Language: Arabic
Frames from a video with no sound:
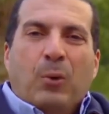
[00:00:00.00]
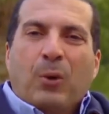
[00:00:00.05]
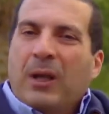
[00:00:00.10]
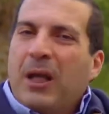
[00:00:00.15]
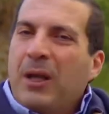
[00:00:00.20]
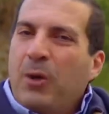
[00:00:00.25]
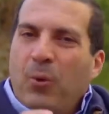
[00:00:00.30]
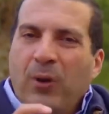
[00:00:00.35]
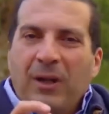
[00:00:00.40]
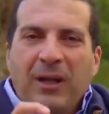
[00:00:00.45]

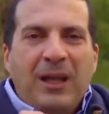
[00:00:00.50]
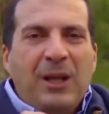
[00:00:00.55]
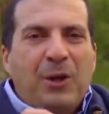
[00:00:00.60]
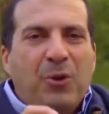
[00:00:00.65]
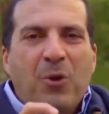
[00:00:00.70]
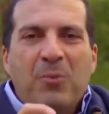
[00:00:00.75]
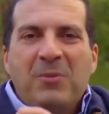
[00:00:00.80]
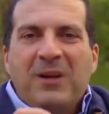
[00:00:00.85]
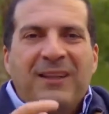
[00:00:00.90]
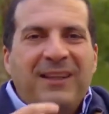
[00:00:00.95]
والله والله
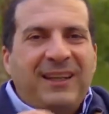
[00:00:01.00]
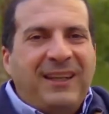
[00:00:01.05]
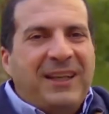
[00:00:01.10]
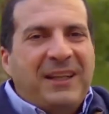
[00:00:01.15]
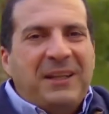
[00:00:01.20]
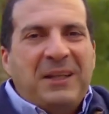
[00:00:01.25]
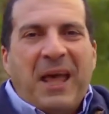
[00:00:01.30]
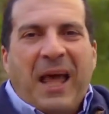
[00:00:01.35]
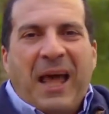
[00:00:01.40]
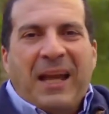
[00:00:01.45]
الجمله
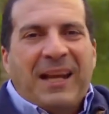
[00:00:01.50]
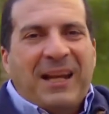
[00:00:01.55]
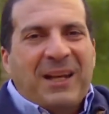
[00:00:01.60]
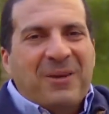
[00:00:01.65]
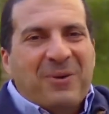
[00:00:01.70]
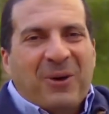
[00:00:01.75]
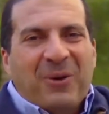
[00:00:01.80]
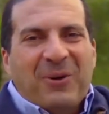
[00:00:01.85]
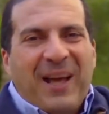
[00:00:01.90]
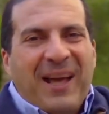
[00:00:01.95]
دي دي انا
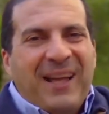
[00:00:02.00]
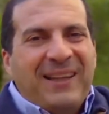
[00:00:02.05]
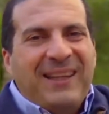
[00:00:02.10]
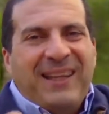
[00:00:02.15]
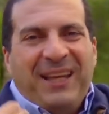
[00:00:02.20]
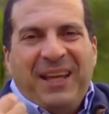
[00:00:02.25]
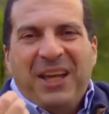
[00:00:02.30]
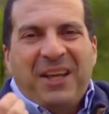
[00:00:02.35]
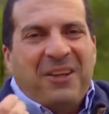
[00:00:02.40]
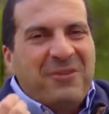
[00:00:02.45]
اللي بقولها
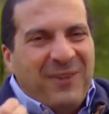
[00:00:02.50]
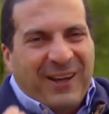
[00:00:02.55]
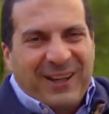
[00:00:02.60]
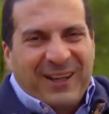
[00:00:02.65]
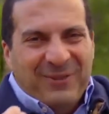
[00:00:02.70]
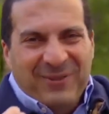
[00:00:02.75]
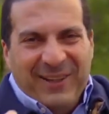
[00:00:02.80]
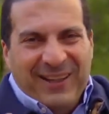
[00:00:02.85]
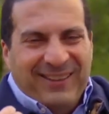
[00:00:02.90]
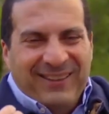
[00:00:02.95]
دي حكمه
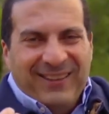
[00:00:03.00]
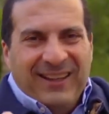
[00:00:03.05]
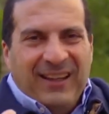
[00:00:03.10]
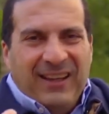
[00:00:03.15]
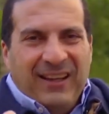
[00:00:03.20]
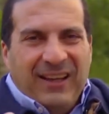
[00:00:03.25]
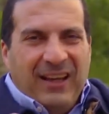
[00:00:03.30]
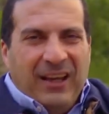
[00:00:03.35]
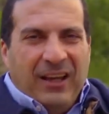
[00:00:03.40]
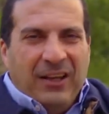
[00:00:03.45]
يا جماعه
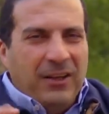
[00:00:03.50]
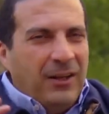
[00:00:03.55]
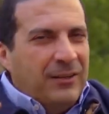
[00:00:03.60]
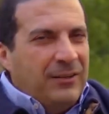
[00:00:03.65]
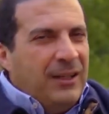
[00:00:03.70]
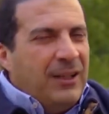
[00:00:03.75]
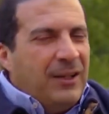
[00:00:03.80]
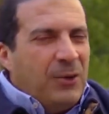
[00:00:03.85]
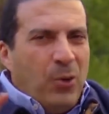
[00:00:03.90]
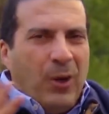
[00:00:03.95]

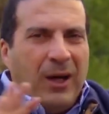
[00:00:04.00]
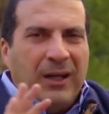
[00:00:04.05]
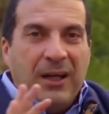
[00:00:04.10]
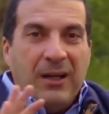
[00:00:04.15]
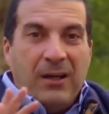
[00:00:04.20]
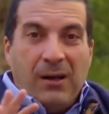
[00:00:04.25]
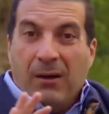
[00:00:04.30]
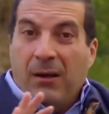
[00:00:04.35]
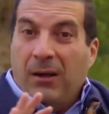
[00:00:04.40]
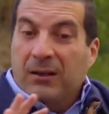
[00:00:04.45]
يضيق
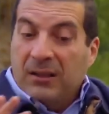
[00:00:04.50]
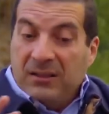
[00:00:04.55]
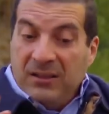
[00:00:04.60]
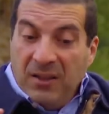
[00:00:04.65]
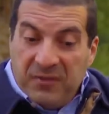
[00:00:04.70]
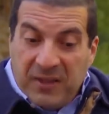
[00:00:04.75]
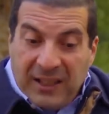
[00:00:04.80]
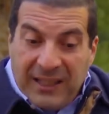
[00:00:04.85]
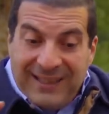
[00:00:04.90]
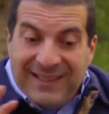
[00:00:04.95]
عليك القدر
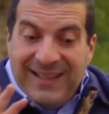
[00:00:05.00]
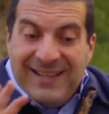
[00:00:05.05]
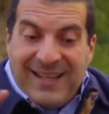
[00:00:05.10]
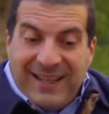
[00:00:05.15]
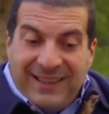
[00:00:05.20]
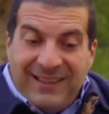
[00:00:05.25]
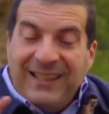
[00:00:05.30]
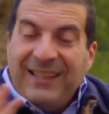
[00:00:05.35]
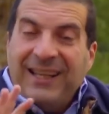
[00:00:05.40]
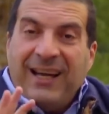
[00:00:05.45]
تفضل
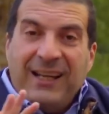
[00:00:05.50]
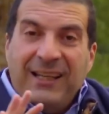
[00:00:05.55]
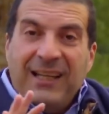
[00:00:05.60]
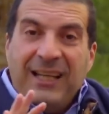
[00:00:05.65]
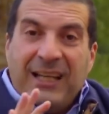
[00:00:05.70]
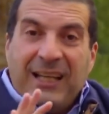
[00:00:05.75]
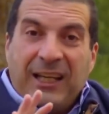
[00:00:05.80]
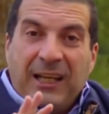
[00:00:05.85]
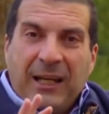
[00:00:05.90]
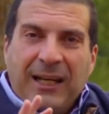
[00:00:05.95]
الدنيا تضيق
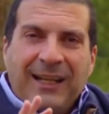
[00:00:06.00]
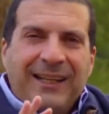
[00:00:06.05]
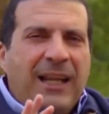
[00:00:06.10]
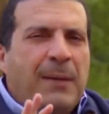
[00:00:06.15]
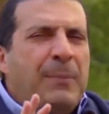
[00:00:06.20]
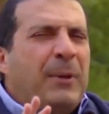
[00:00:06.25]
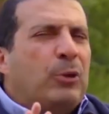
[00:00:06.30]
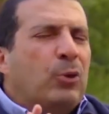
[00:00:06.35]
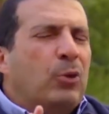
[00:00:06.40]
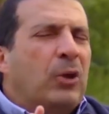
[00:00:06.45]
عليك
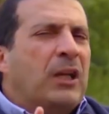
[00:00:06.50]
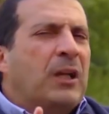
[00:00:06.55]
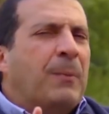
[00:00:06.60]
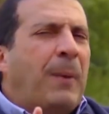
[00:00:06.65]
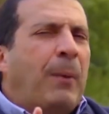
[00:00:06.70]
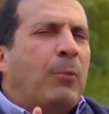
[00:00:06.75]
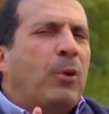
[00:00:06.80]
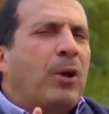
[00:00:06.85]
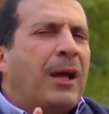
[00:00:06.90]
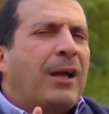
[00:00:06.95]
ليه بتقول ان
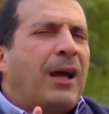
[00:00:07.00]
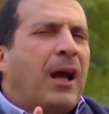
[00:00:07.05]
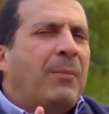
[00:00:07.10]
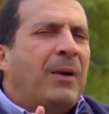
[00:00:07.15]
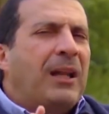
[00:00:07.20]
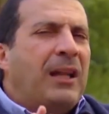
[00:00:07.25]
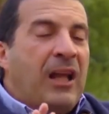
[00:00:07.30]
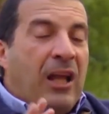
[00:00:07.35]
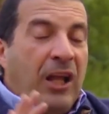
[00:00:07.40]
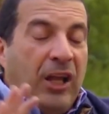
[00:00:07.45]
معمول لك
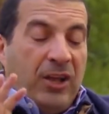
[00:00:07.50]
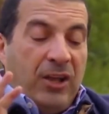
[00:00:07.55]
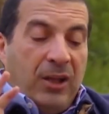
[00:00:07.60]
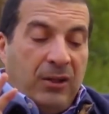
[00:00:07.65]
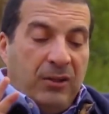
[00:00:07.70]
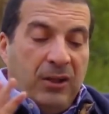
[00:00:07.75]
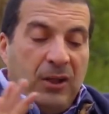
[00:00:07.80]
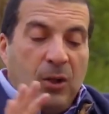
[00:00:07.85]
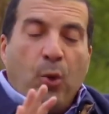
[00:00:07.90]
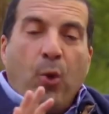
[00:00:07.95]
عمل
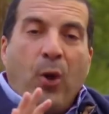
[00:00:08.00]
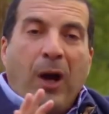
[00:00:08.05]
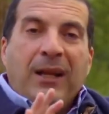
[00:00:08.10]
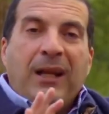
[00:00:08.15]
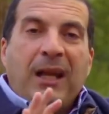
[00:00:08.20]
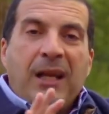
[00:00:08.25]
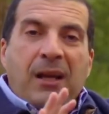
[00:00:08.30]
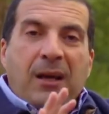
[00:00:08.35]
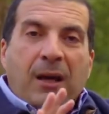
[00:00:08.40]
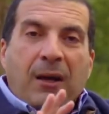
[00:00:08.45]
يضيق
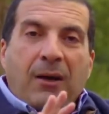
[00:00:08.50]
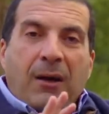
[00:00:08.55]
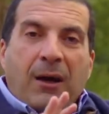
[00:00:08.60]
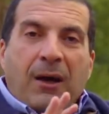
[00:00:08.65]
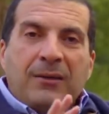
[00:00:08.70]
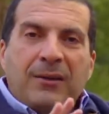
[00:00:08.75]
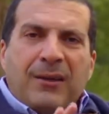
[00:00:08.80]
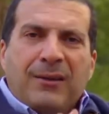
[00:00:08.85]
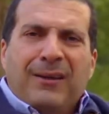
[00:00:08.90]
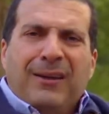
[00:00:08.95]
عليك
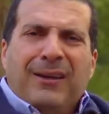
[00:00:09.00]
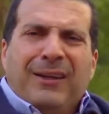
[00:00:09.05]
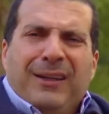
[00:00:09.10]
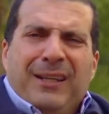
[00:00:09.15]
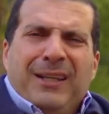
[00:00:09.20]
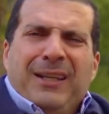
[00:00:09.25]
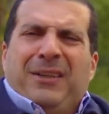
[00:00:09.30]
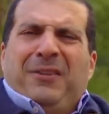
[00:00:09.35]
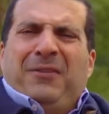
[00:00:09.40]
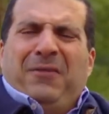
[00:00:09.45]
القدر
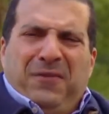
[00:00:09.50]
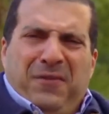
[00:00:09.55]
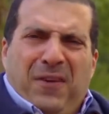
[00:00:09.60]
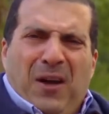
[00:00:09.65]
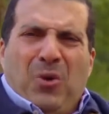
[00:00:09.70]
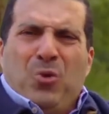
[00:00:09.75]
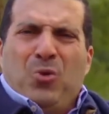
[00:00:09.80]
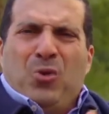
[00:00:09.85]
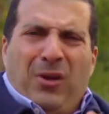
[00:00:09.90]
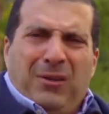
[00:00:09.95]

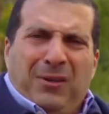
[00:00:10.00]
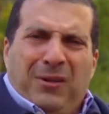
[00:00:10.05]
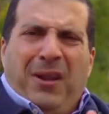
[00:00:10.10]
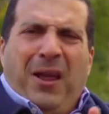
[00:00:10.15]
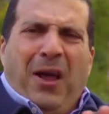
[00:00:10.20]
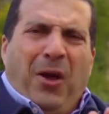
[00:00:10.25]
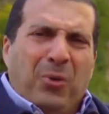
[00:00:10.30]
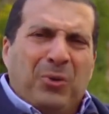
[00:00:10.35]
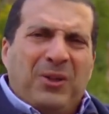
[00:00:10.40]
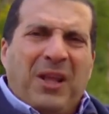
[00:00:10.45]
ليدفعك
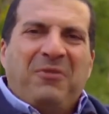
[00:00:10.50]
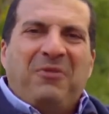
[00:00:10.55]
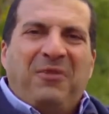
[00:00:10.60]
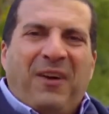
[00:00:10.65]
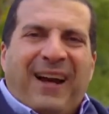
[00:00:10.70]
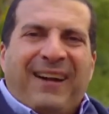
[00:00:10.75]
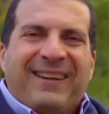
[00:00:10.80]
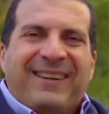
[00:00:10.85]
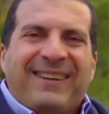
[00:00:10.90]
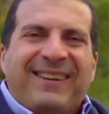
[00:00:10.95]
الله
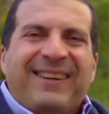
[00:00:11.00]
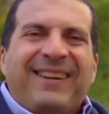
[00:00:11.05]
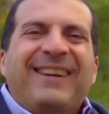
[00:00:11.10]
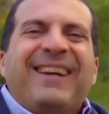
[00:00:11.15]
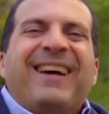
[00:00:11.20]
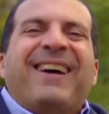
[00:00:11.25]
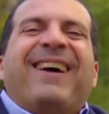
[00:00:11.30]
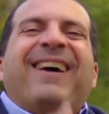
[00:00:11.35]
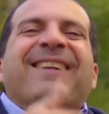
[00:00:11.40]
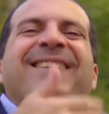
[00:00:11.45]
دفعا
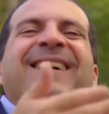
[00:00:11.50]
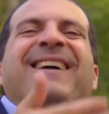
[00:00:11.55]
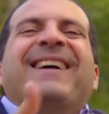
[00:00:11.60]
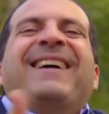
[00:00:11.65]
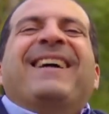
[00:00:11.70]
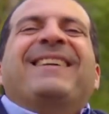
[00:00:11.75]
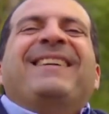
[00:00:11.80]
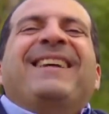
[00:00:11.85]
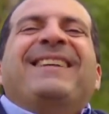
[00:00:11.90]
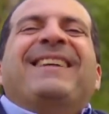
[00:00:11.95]
لقدر
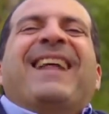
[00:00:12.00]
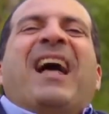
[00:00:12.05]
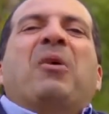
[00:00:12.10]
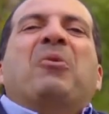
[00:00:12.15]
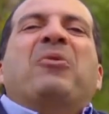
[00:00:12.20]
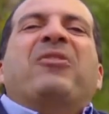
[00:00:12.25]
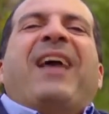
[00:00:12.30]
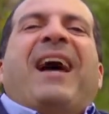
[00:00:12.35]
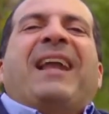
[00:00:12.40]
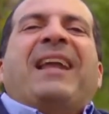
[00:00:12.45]
جديد
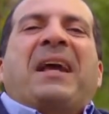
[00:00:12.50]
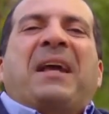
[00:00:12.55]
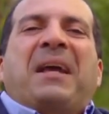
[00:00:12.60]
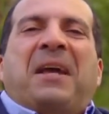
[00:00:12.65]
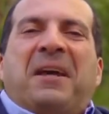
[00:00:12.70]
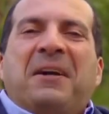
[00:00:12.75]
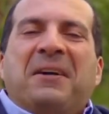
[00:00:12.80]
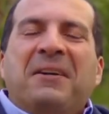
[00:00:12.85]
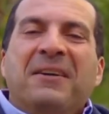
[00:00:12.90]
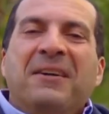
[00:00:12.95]
اوسع
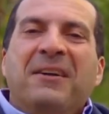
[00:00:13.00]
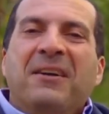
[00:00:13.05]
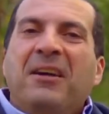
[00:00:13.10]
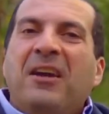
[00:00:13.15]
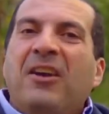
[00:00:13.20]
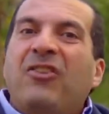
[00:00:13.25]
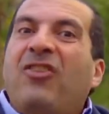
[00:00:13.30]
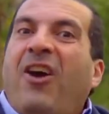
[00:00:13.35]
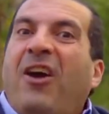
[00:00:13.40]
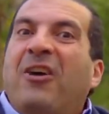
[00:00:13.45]
لك
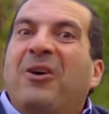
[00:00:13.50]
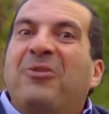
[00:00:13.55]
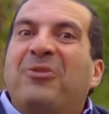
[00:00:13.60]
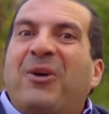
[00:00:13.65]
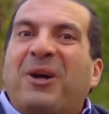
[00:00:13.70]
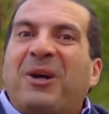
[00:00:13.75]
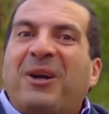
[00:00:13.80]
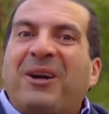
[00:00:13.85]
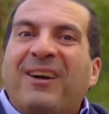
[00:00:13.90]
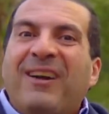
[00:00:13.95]
ايش
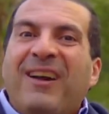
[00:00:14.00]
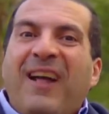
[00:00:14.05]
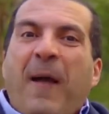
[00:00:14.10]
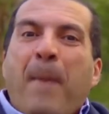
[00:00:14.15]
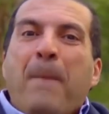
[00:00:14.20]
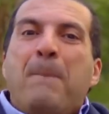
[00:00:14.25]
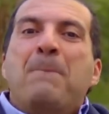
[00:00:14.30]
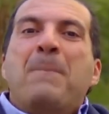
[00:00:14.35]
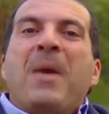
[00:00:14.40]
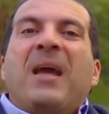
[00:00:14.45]
عرفك
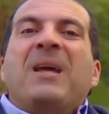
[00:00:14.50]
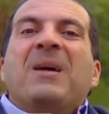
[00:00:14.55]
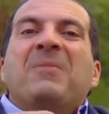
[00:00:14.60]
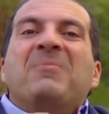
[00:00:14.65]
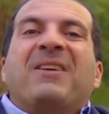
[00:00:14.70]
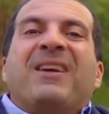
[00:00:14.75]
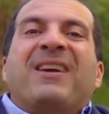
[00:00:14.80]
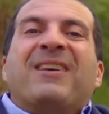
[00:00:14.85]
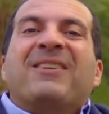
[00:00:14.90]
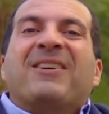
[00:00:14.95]
ما
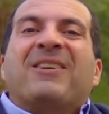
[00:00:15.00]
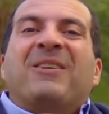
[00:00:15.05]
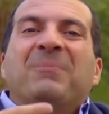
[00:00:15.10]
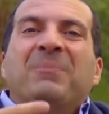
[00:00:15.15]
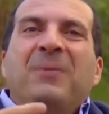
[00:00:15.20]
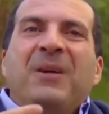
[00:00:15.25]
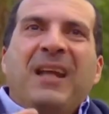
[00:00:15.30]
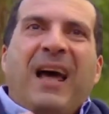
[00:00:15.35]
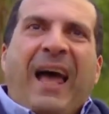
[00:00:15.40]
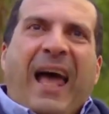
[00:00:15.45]
يمكن
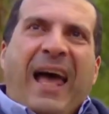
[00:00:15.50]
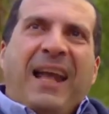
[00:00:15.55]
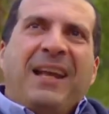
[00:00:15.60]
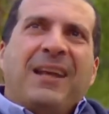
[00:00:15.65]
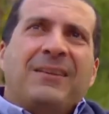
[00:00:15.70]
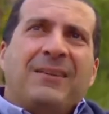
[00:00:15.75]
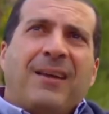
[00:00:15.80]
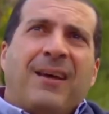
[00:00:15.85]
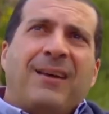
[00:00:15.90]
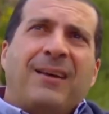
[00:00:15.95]
ربنا
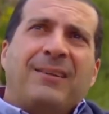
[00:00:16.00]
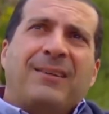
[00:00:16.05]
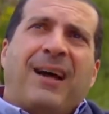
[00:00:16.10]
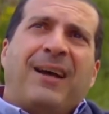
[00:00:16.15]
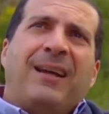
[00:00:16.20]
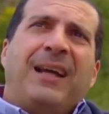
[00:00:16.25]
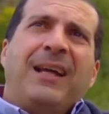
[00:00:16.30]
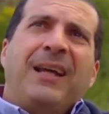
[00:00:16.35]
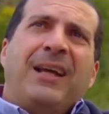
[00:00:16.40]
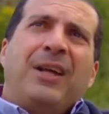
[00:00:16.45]
أنا ضاقت
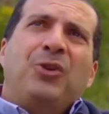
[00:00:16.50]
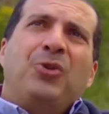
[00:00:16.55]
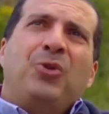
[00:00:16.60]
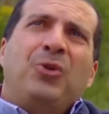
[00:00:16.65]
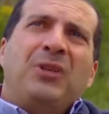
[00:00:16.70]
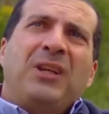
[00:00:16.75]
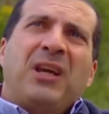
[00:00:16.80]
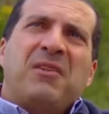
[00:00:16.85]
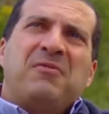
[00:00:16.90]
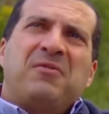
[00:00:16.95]
عليا
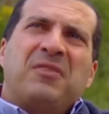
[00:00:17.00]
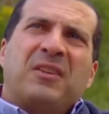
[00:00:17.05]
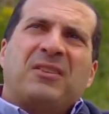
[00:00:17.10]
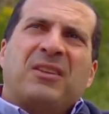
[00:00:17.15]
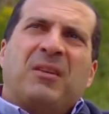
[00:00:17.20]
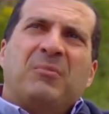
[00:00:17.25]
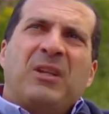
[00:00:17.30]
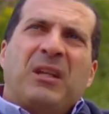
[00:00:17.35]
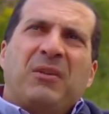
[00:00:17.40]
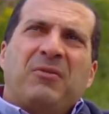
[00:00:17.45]
الدنيا في
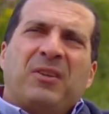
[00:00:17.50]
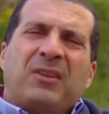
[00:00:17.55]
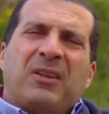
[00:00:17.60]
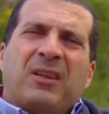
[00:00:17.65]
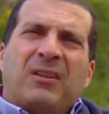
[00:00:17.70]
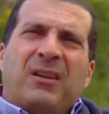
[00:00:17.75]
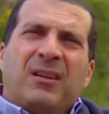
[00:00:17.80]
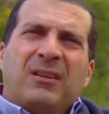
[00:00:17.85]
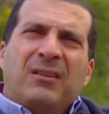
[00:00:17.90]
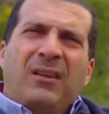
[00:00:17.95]
فترة من
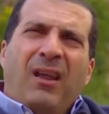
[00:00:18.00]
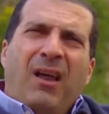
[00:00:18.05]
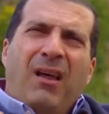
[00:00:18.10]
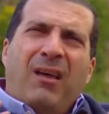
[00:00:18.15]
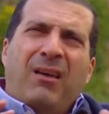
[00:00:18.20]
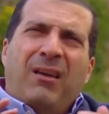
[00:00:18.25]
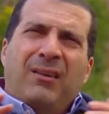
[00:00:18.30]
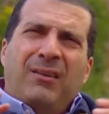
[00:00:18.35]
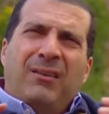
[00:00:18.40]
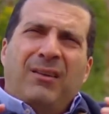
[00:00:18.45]
الفترات
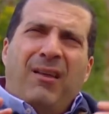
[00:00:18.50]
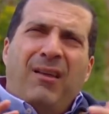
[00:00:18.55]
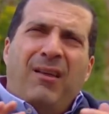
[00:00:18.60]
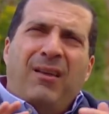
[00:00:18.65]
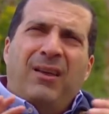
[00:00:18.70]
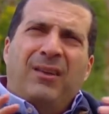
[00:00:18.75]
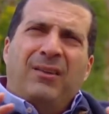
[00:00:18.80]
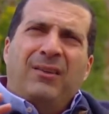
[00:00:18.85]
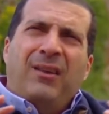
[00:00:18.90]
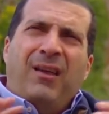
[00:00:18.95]
ضاقت
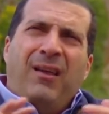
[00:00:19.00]
ضاقت